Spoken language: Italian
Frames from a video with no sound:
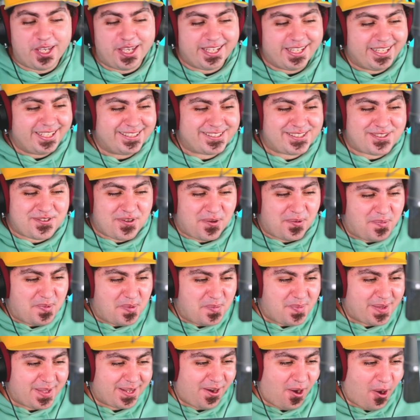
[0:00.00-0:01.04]
qui il suo
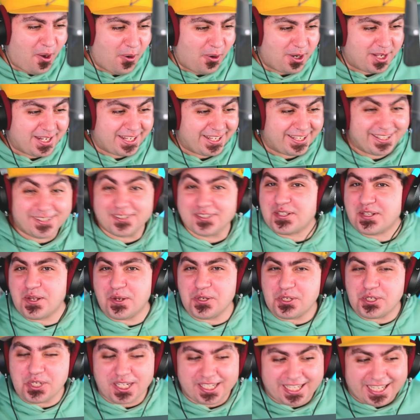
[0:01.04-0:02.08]
biberone! Lo
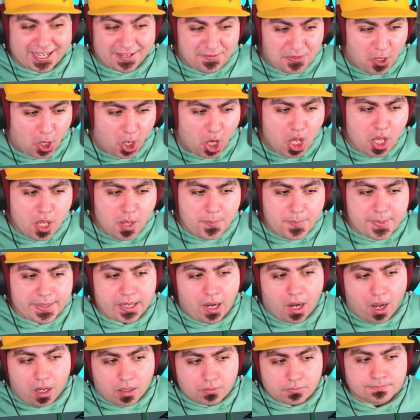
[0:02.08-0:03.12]
stavo cercando,
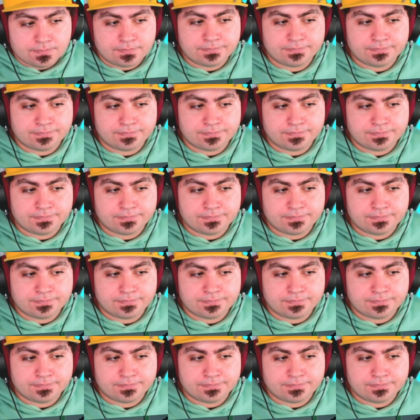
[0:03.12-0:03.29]
però